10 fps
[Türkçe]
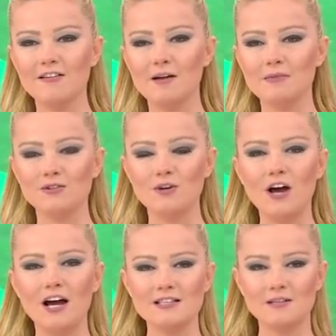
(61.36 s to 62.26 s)
de devam
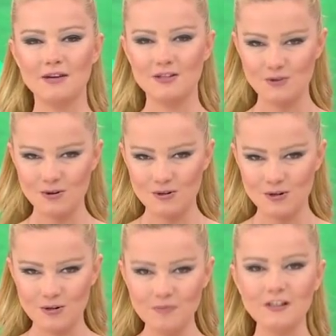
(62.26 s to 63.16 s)
ediyor. Her zaman
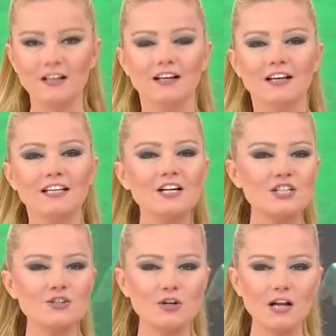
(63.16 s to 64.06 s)
söylüyorum.
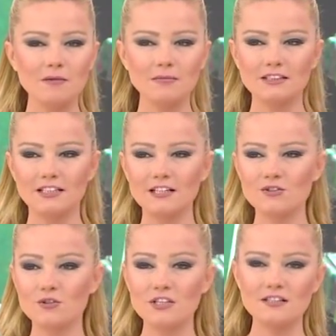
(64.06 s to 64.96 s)
Yaş hiç önemli
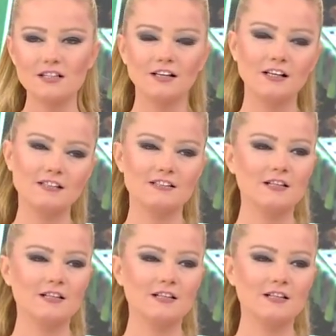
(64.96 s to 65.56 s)
değil. Çünkü insan